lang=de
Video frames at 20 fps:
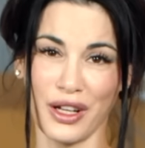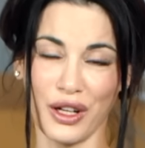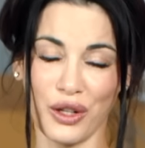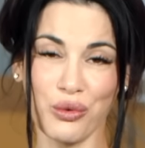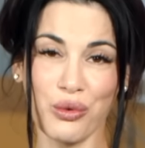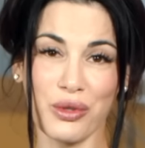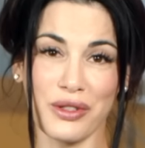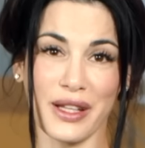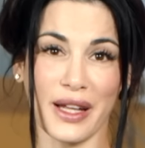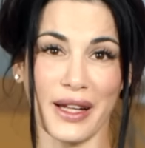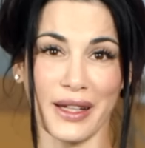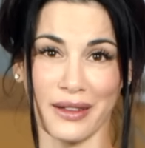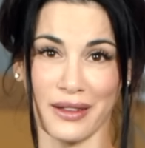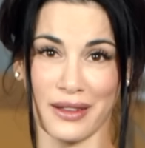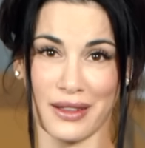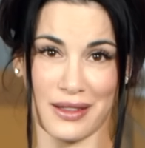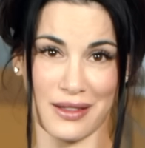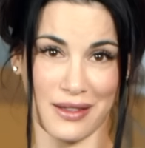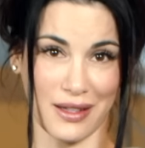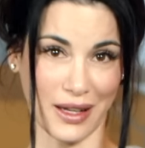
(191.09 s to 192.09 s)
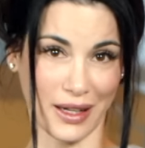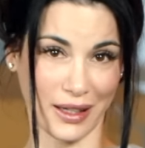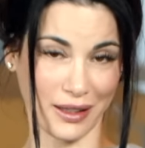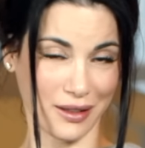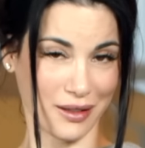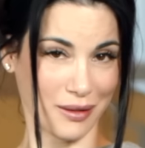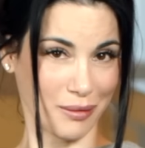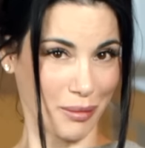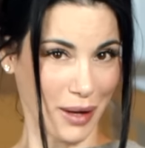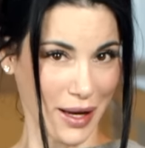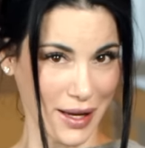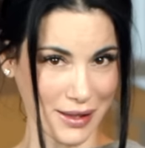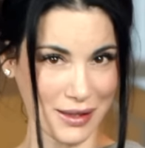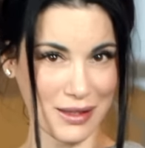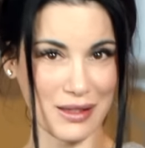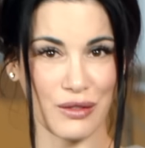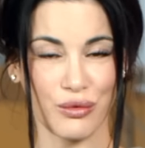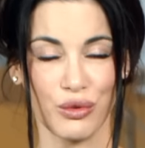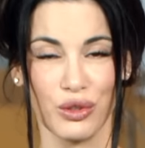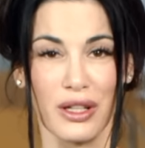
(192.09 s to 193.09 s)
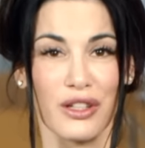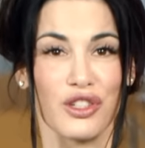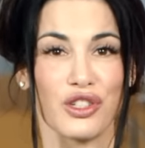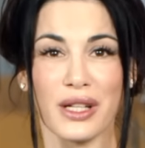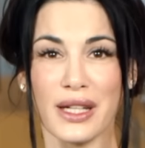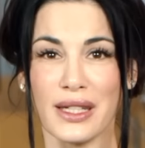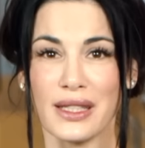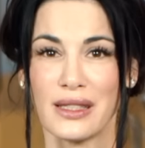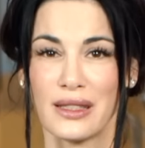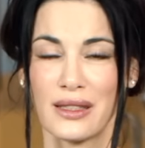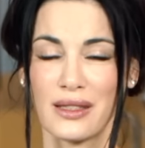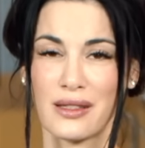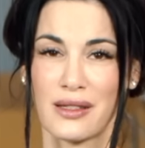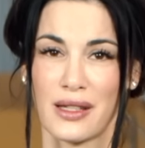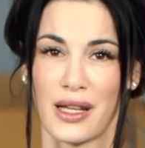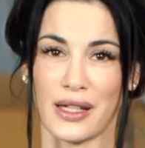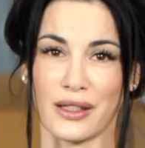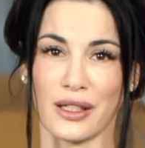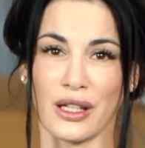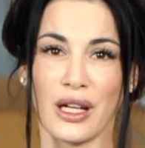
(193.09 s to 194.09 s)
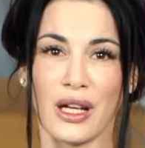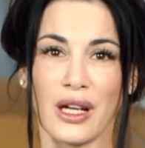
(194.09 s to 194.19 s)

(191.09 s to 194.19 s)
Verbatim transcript: nur selten gezeigt. Meistens wird das Schlechte gezeigt.